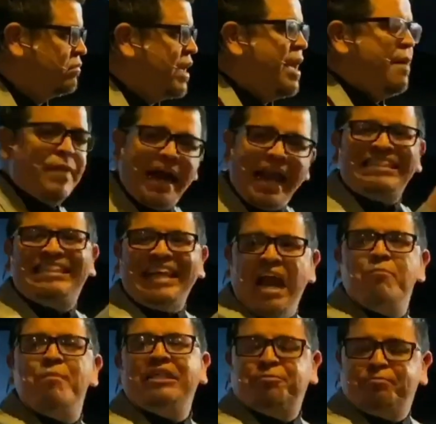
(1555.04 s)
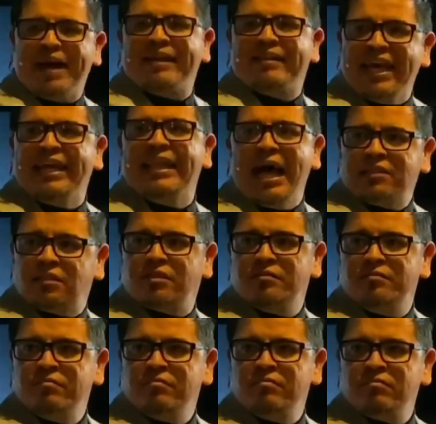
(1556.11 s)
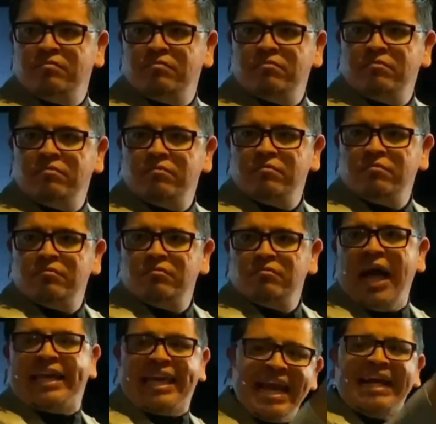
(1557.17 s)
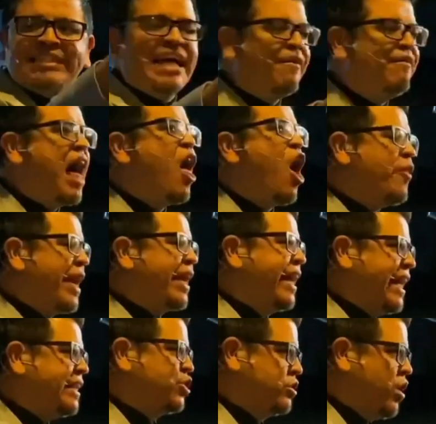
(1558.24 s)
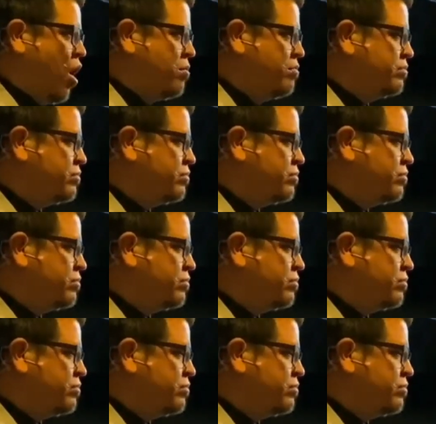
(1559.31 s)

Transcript: Ve las almas perdidas. ¿A quién le has hablado de Cristo?